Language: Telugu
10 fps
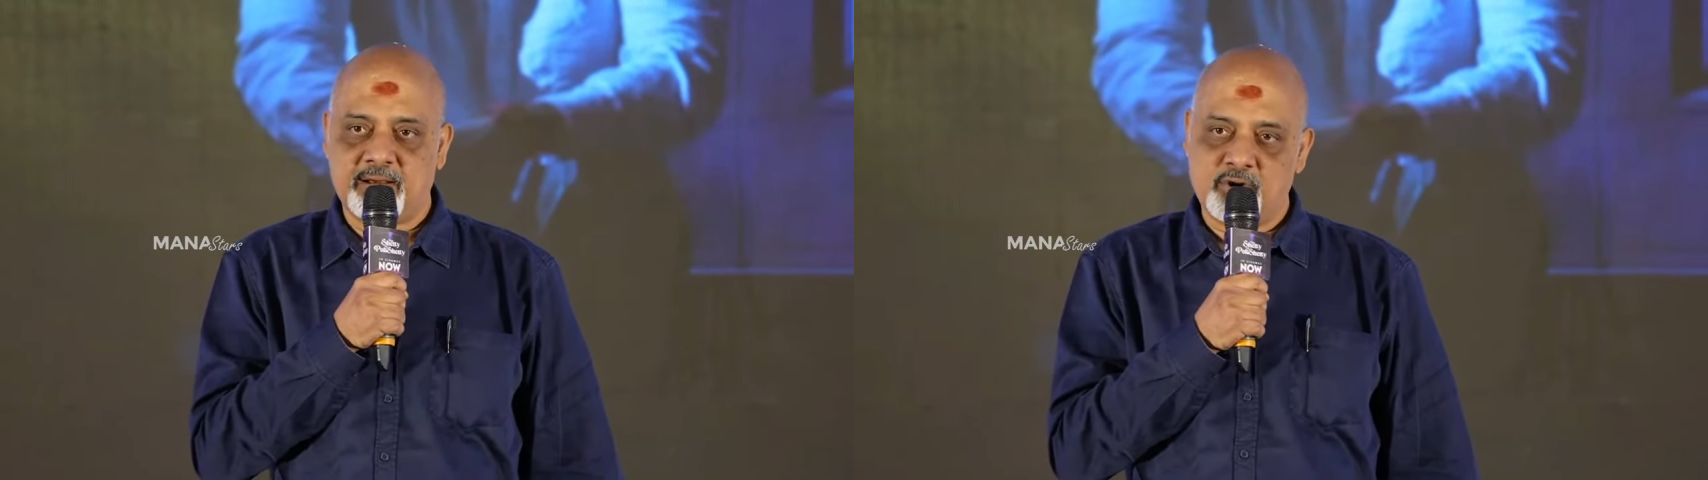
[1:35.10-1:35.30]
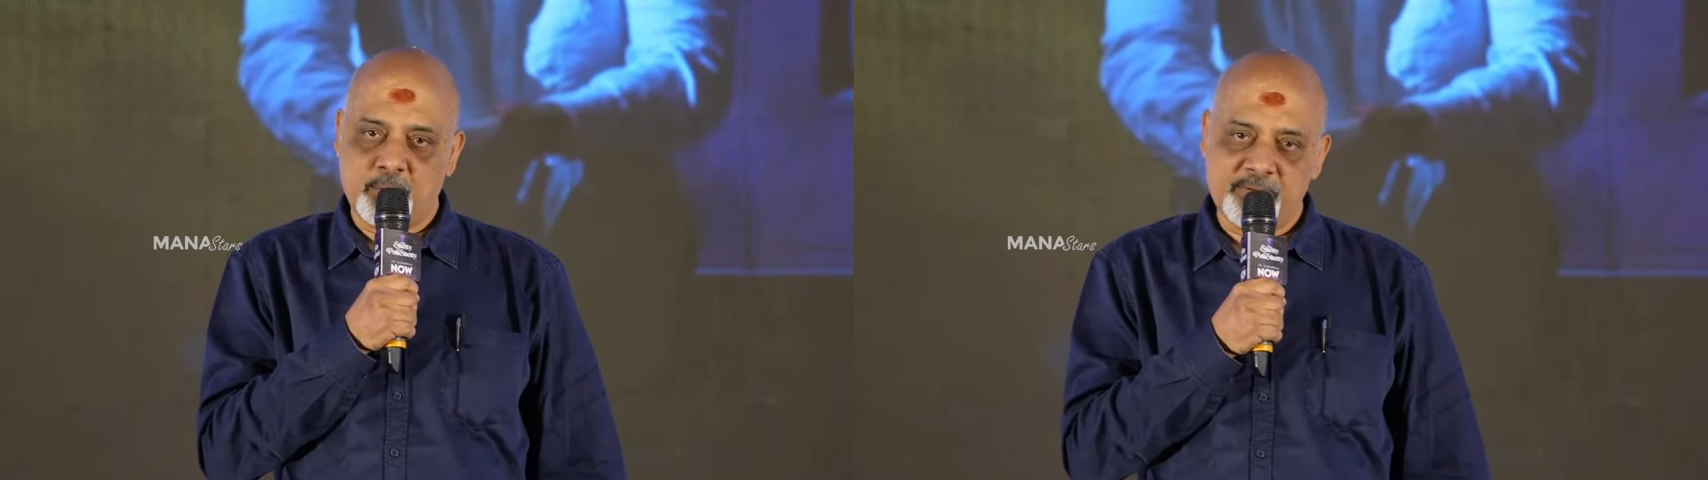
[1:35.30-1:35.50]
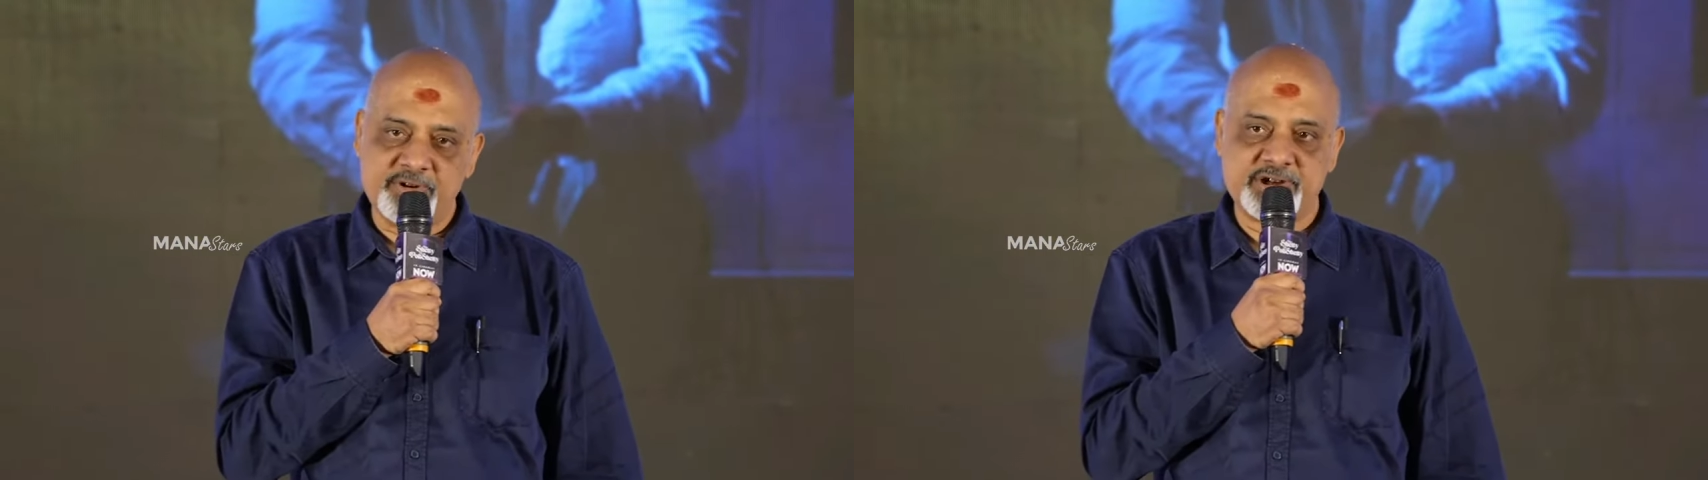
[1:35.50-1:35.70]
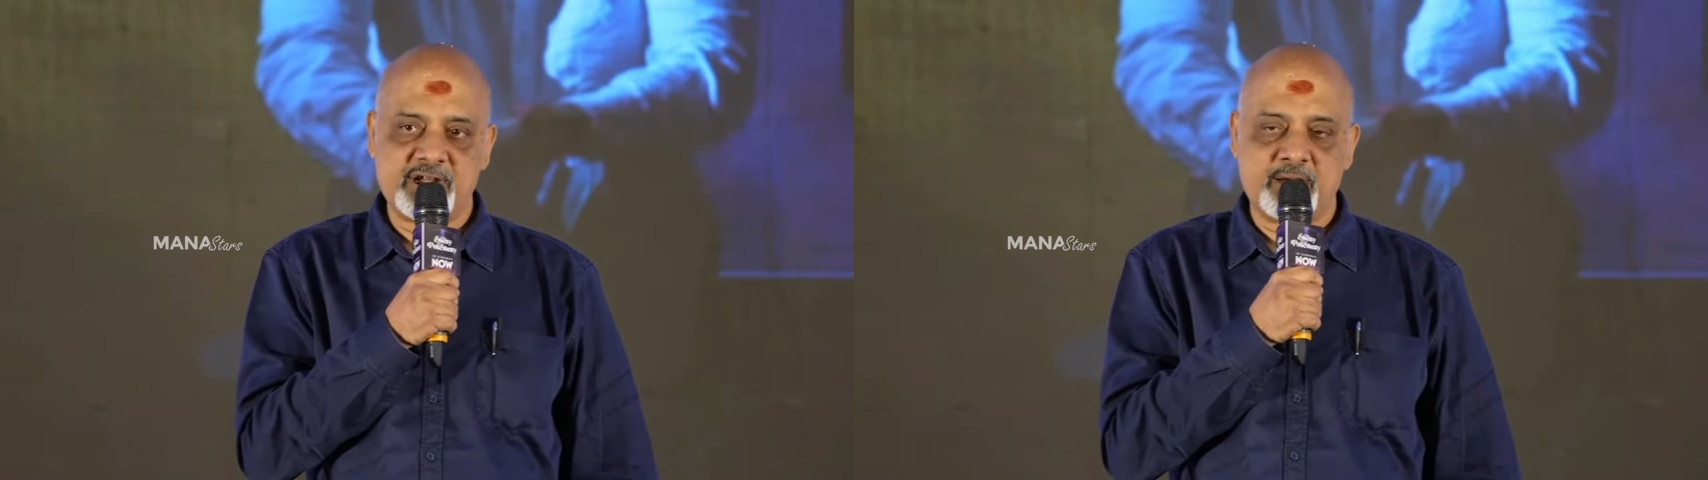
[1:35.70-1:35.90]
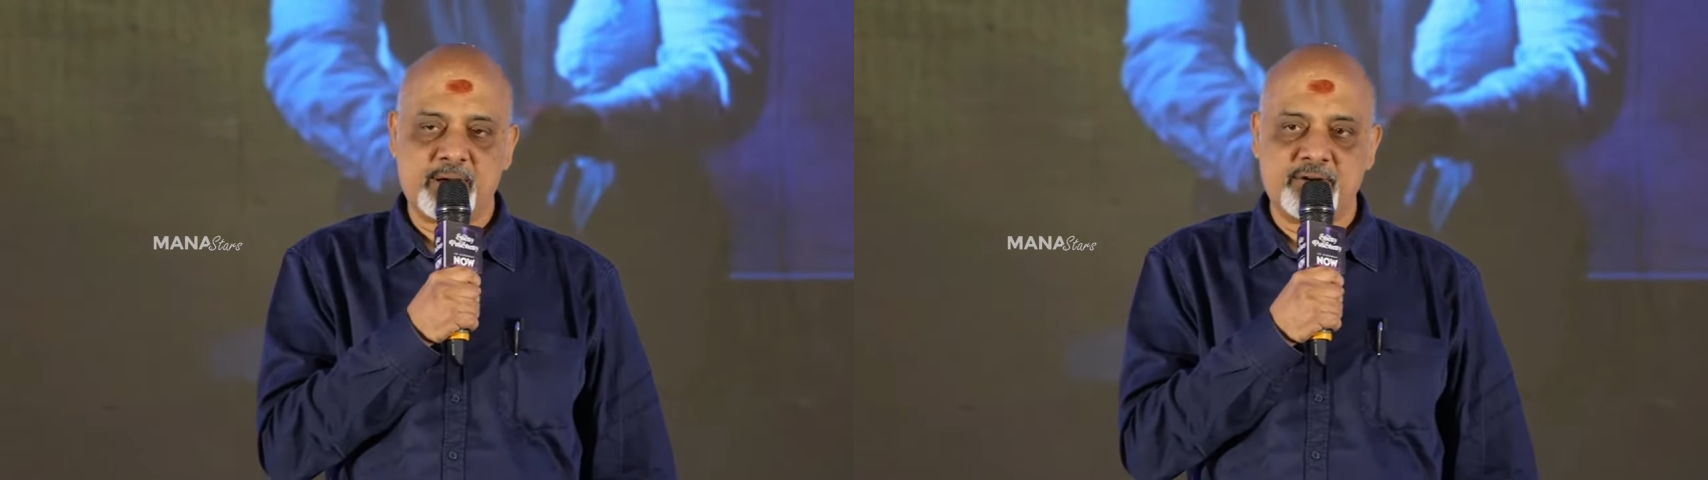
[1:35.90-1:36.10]
గొప్ప విషయంగా
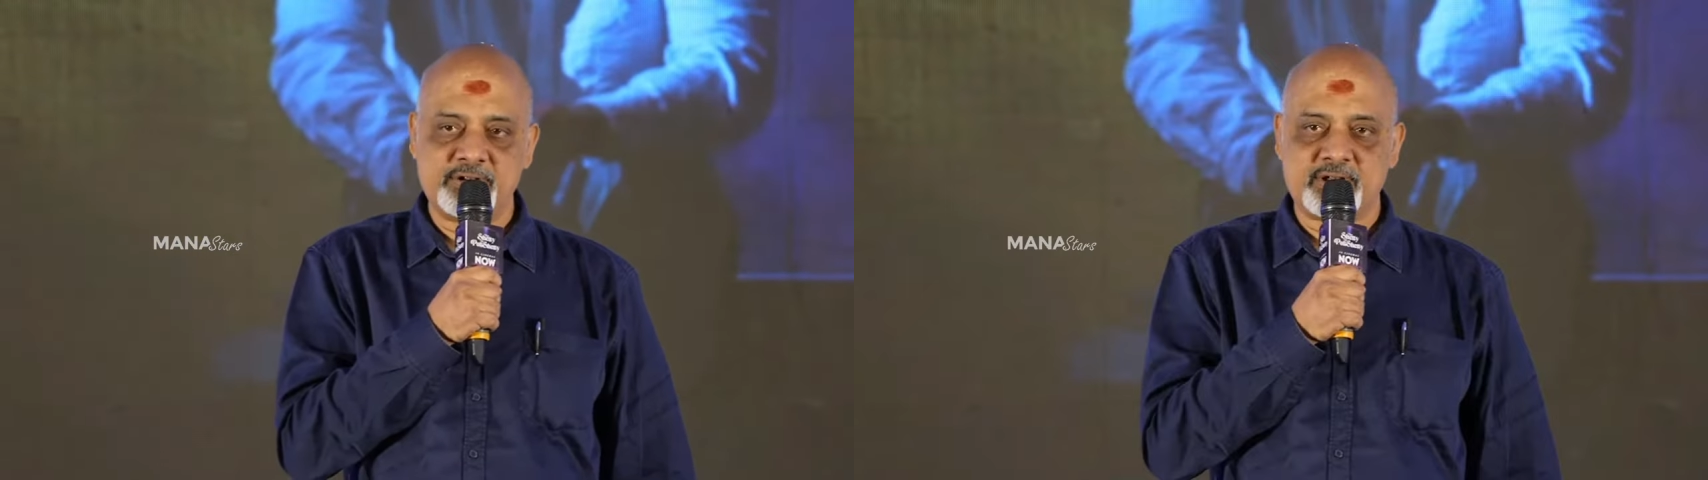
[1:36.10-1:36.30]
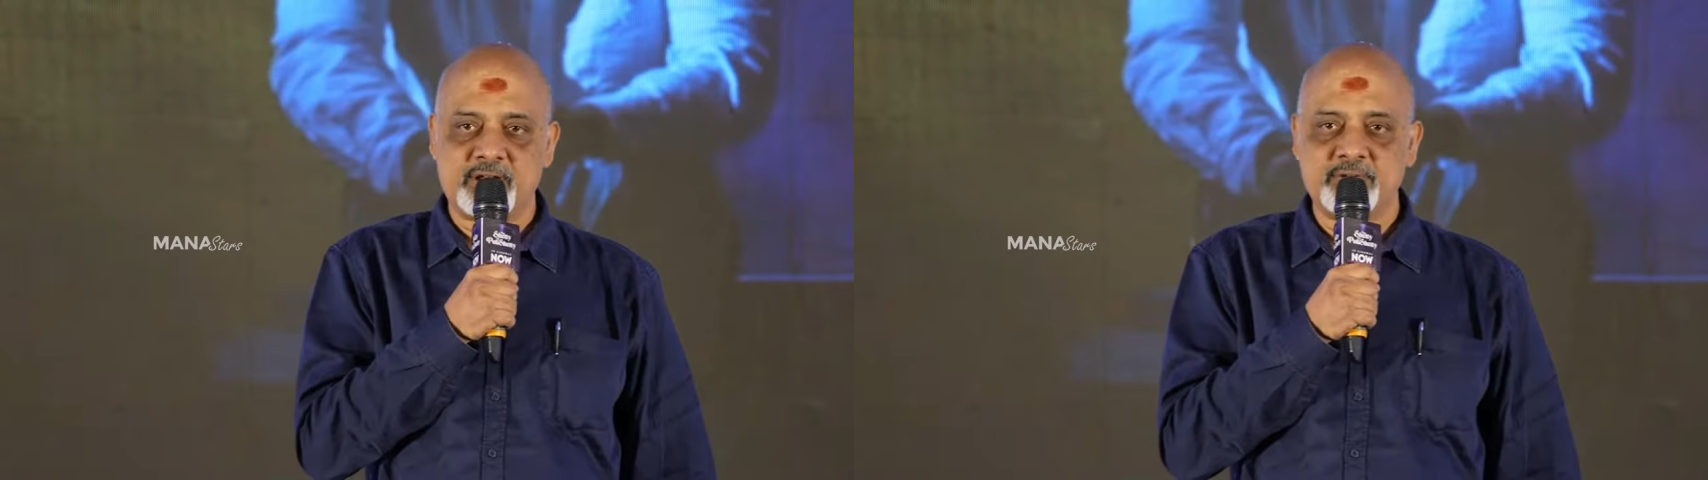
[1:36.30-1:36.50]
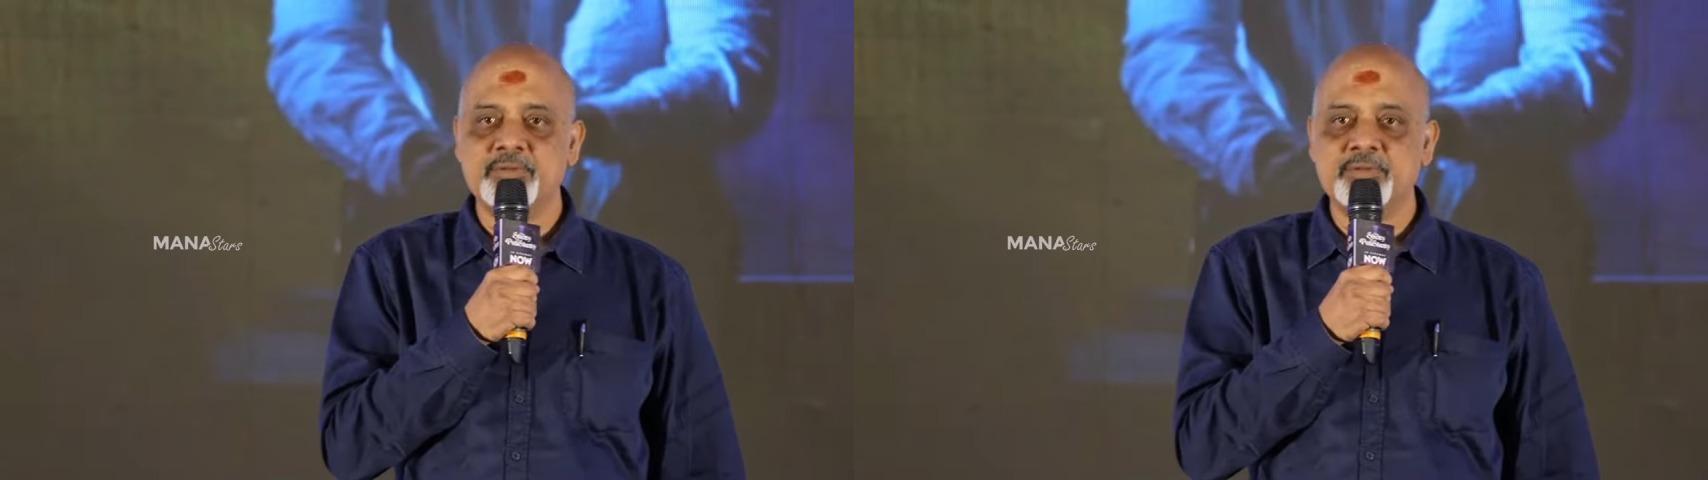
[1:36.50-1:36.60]
భావిస్తాను